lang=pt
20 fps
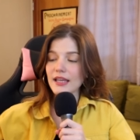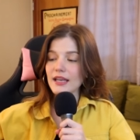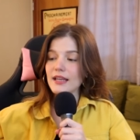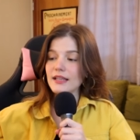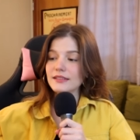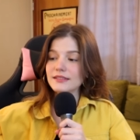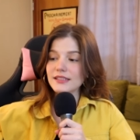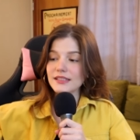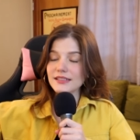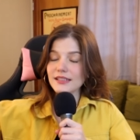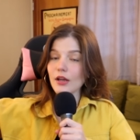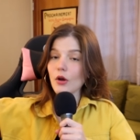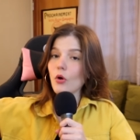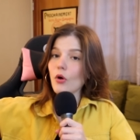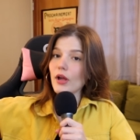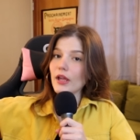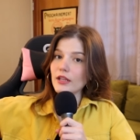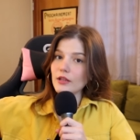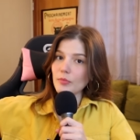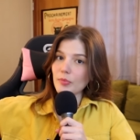criança sai
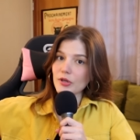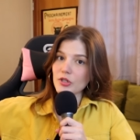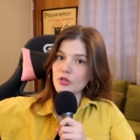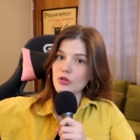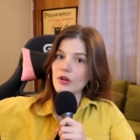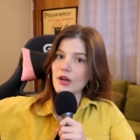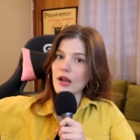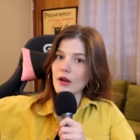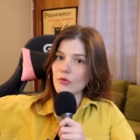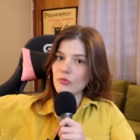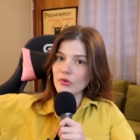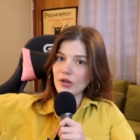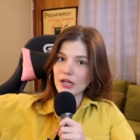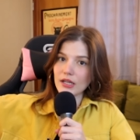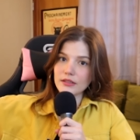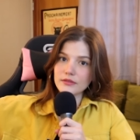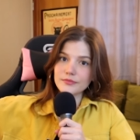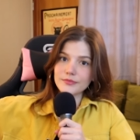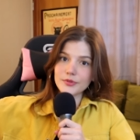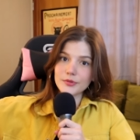correndo para chorar num
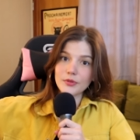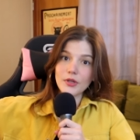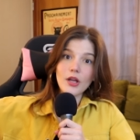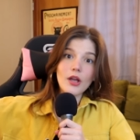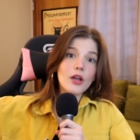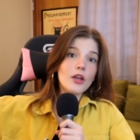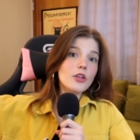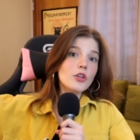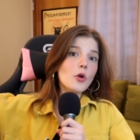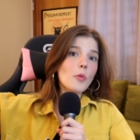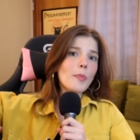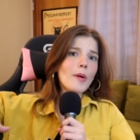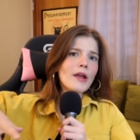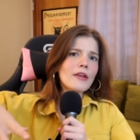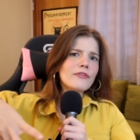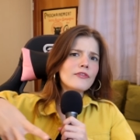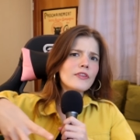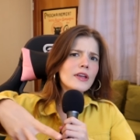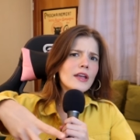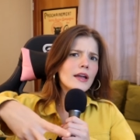canto e o pai
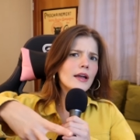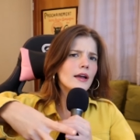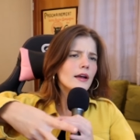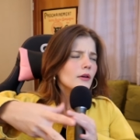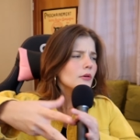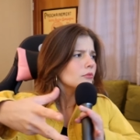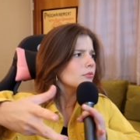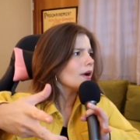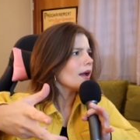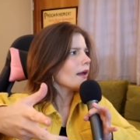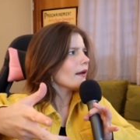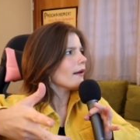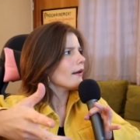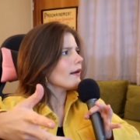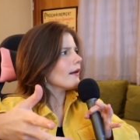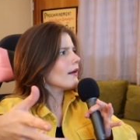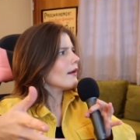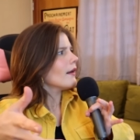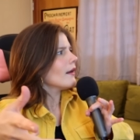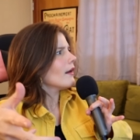fica, ué,
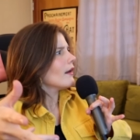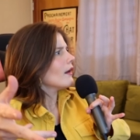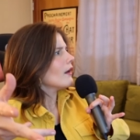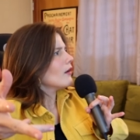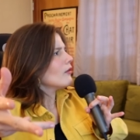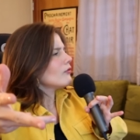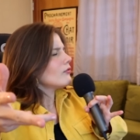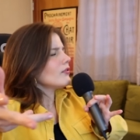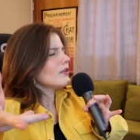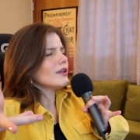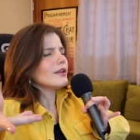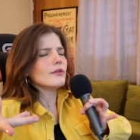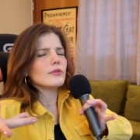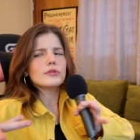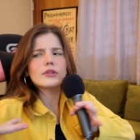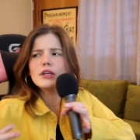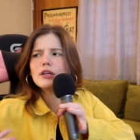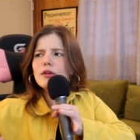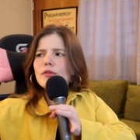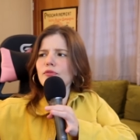Filho, o
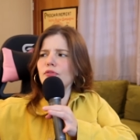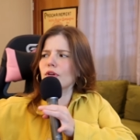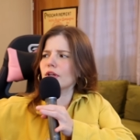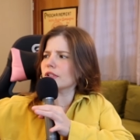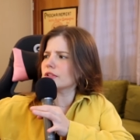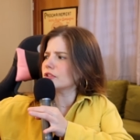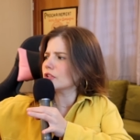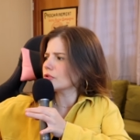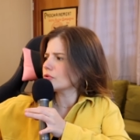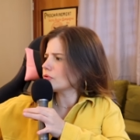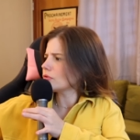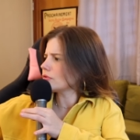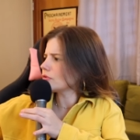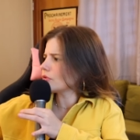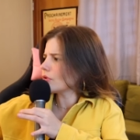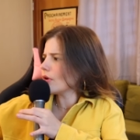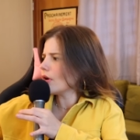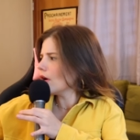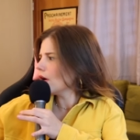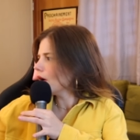que, que foi que te
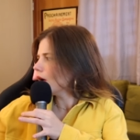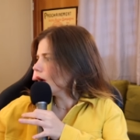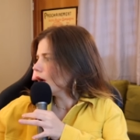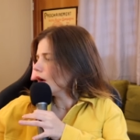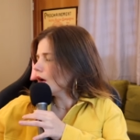assustou?